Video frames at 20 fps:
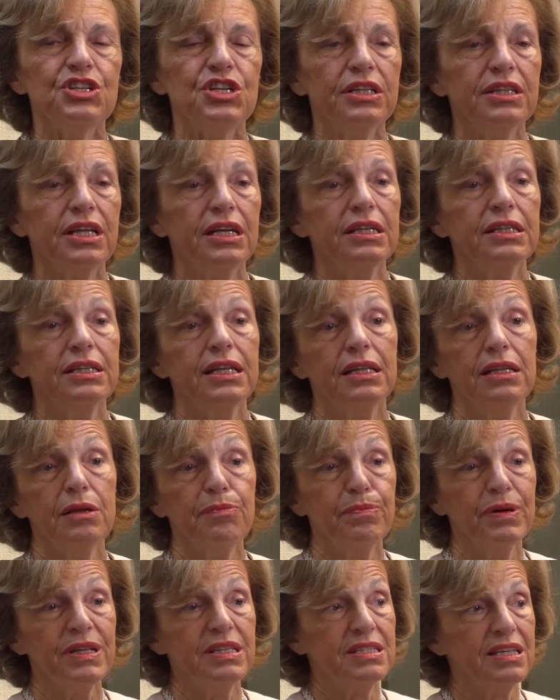Centralità del
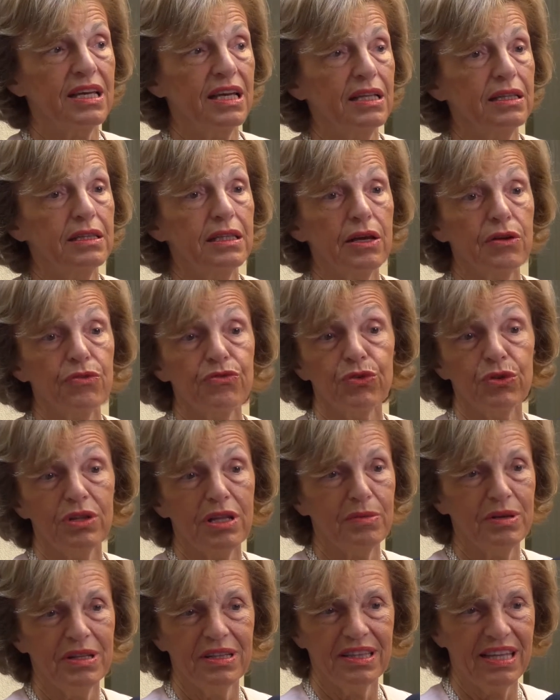paziente è
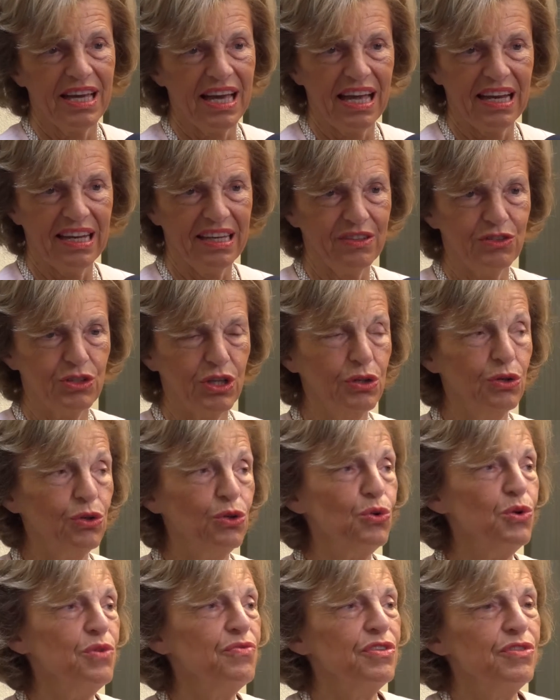fondamentale, cioè
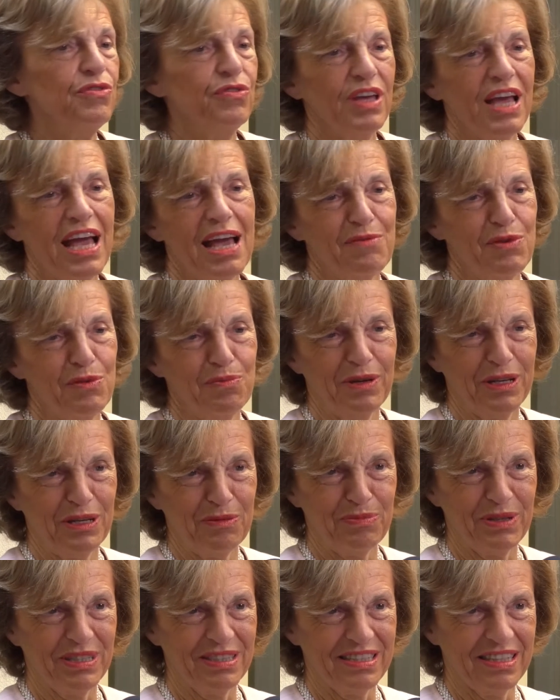noi viviamo per
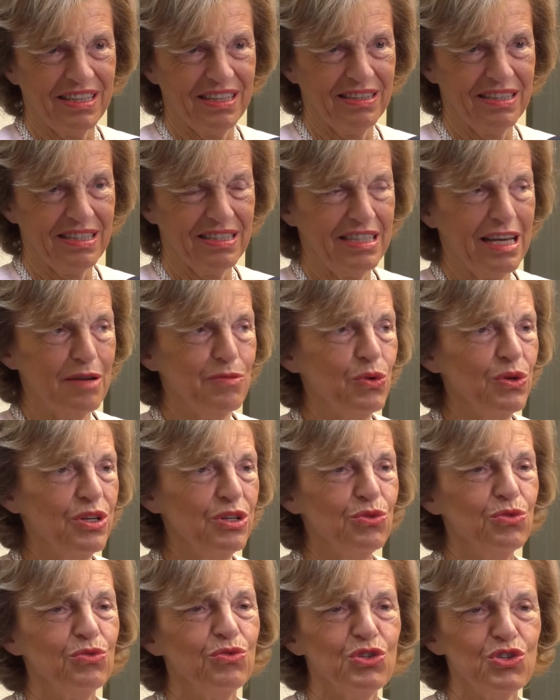il paziente, siamo
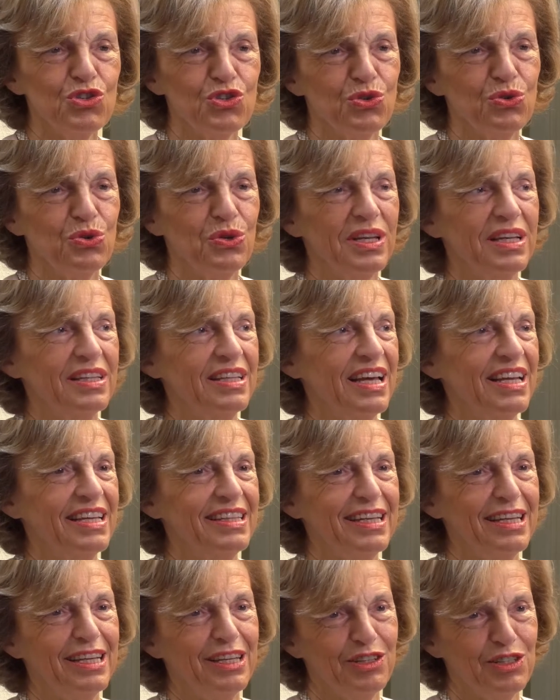lì tutti i giorni a
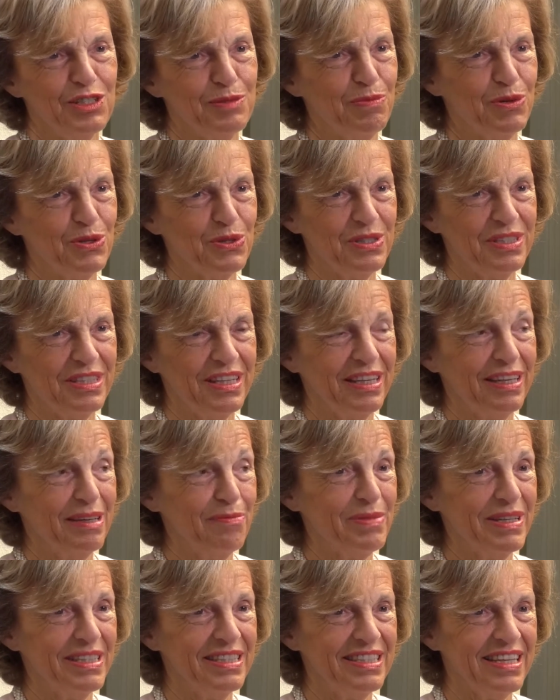dare delle risposte ai
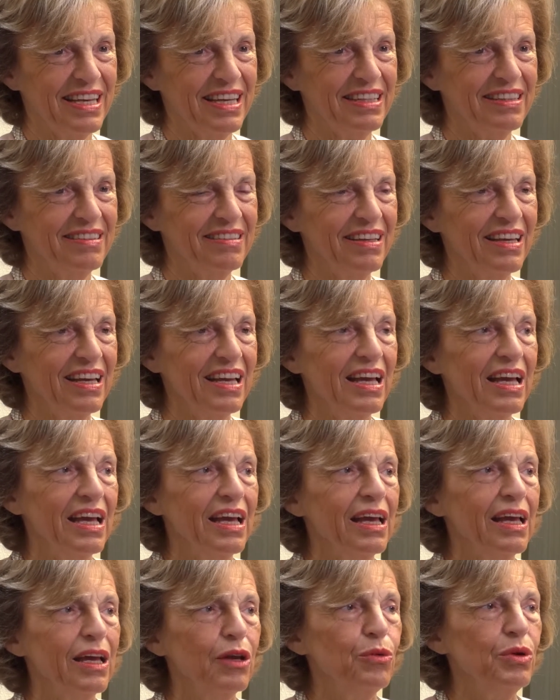pazienti
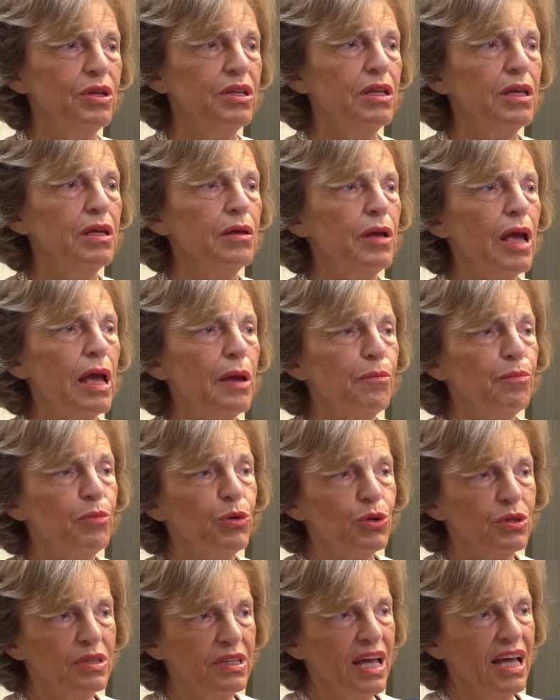e quindi è
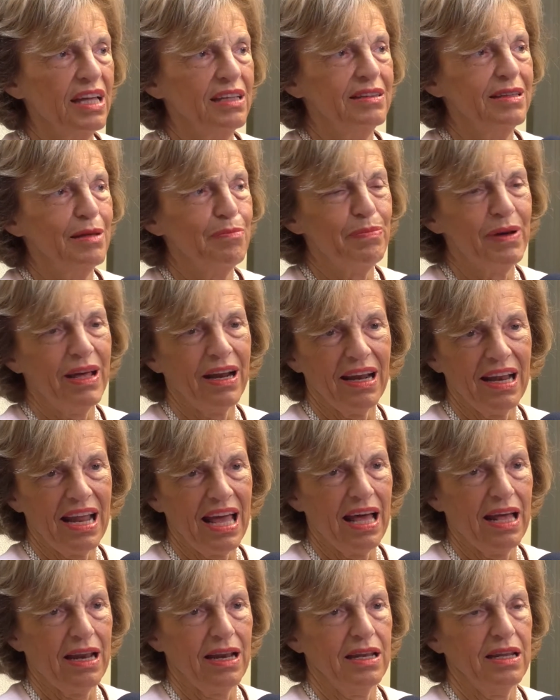importante
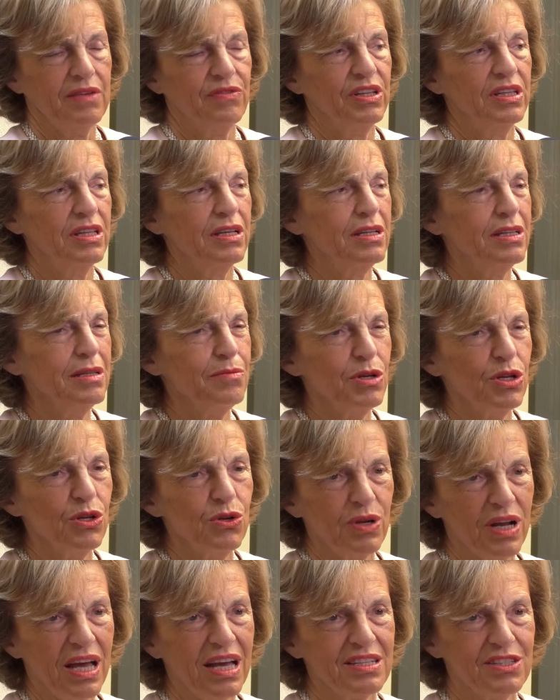parlarne, vedere di
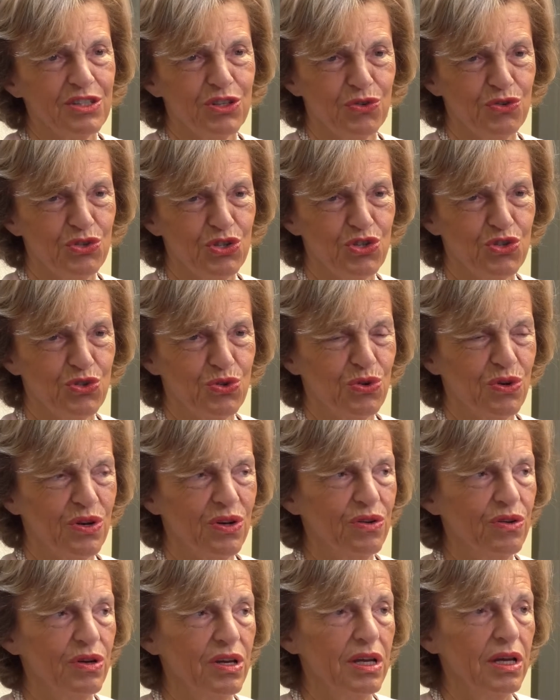migliorarsi ogni
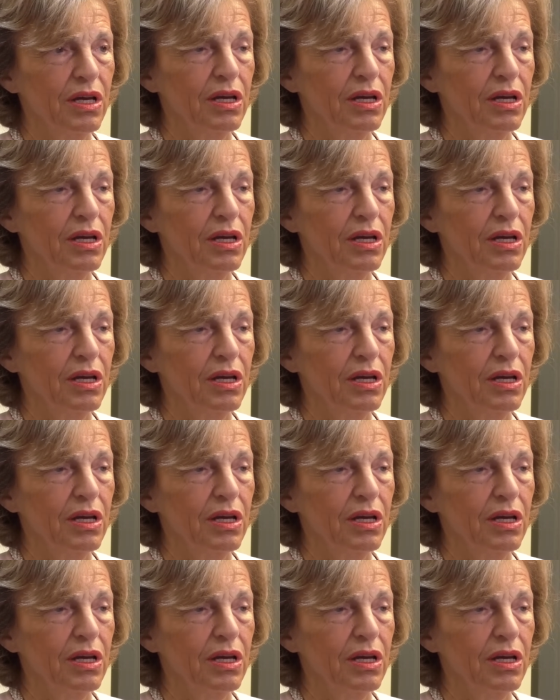giorno.